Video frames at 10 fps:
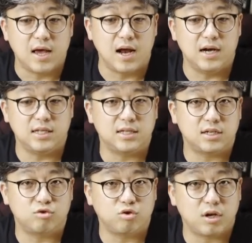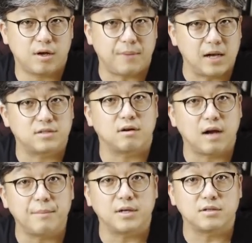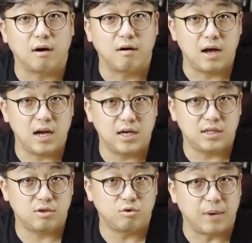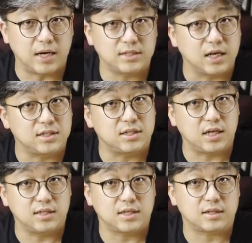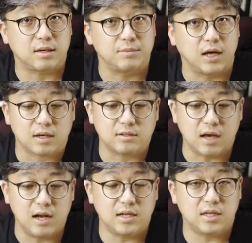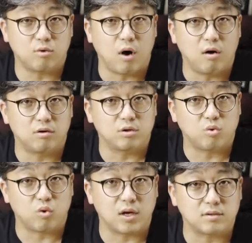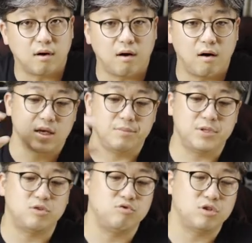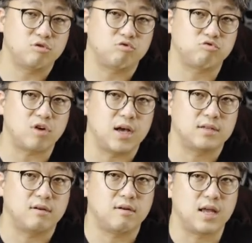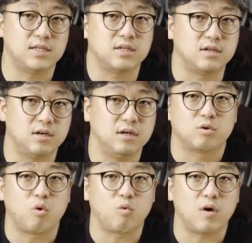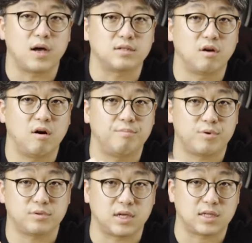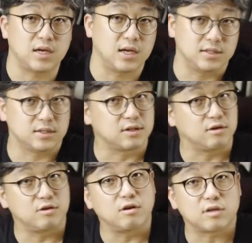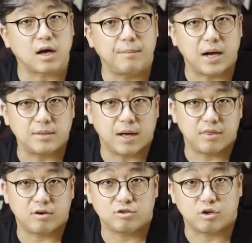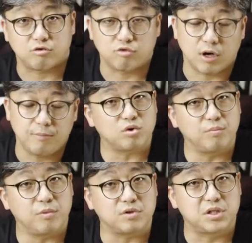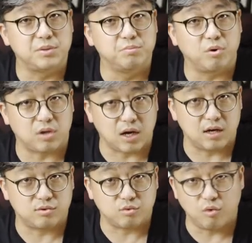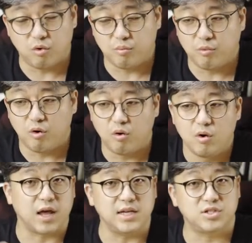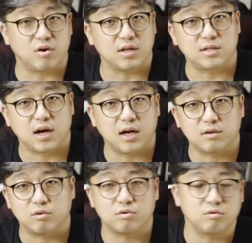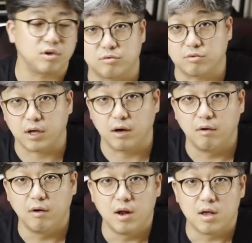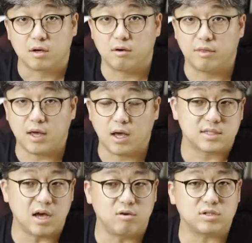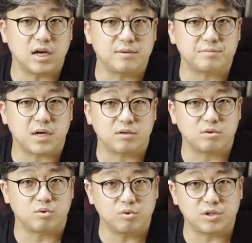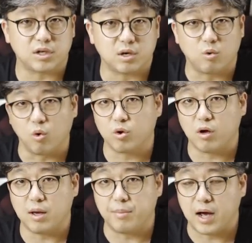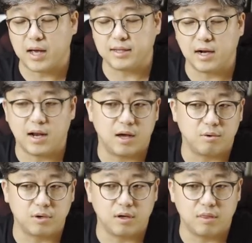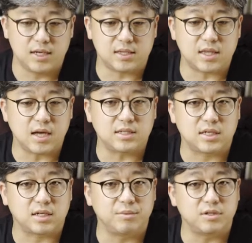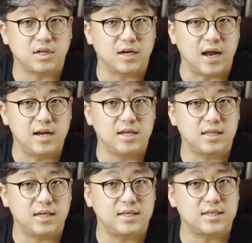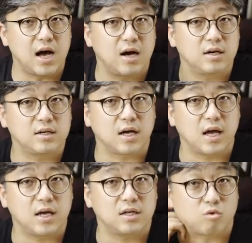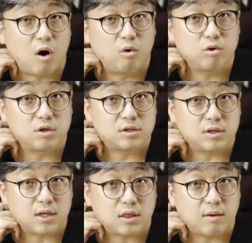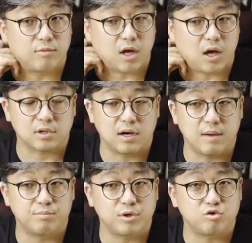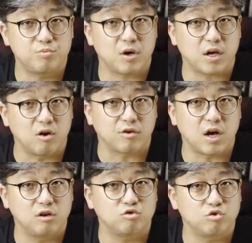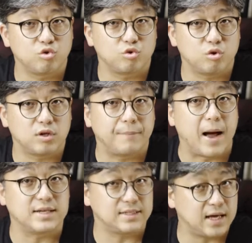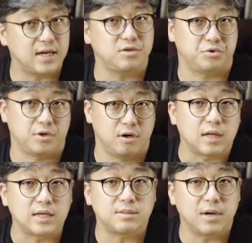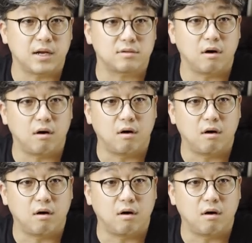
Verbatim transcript: LED 기술이 발전을 하면서 LED로 많이 대치되어 있는 상태입니다 그래서 LED 광원을 통해서 이미지 유닛을 투과해서 렌즈를 통과해서 프로젝팅하는 그런 형태가 많이 만들어져 있고요 좀 더 진보돼 가지고 뭐 레이저가 들어가는 것들도 있고 그래요 그런데 사용자 입장에서 솔직히 고려해 봐야 될 내용은 일단 지금 현재는 LED 이상의 광원들을 쓰기 때문에 그러니까 램프의 수명에 영향을 주는 요소들이 많이 사라졌어요 다시 말해서